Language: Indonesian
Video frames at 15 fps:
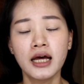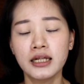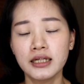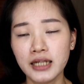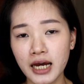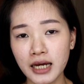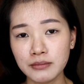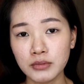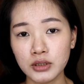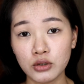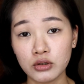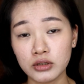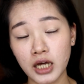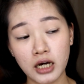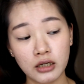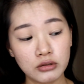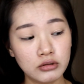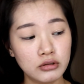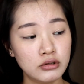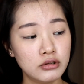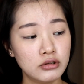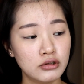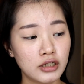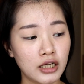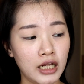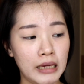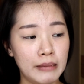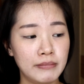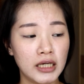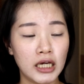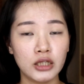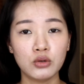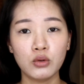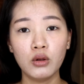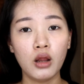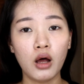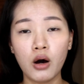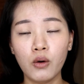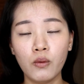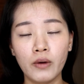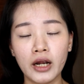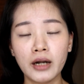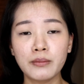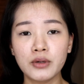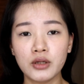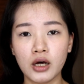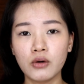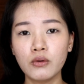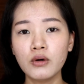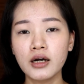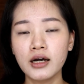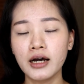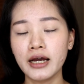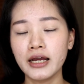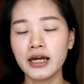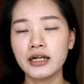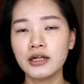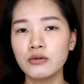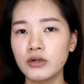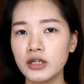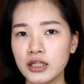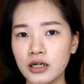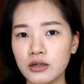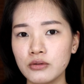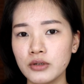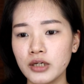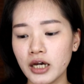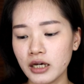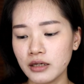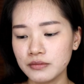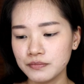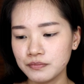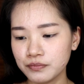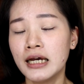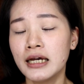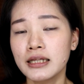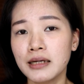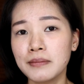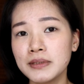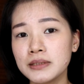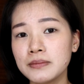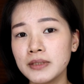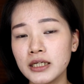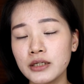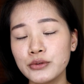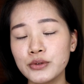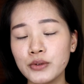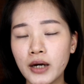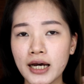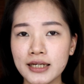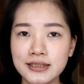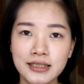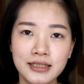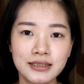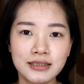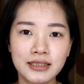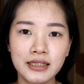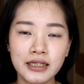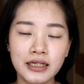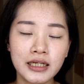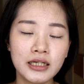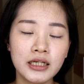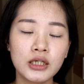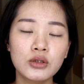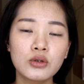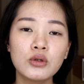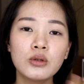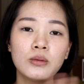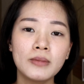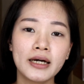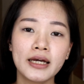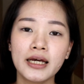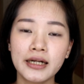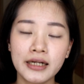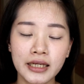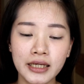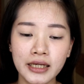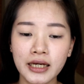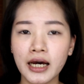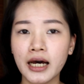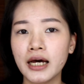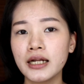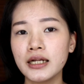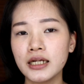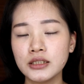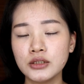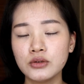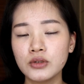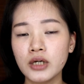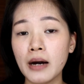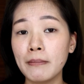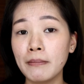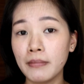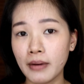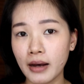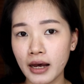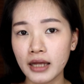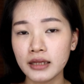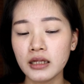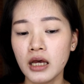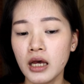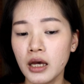dan menurut aku klaimnya itu long wear menurut aku enggak ya di kulit aku ya tapi sebenarnya untuk hasilnya sendiri dia tuh lumayan ringan dan juga emat,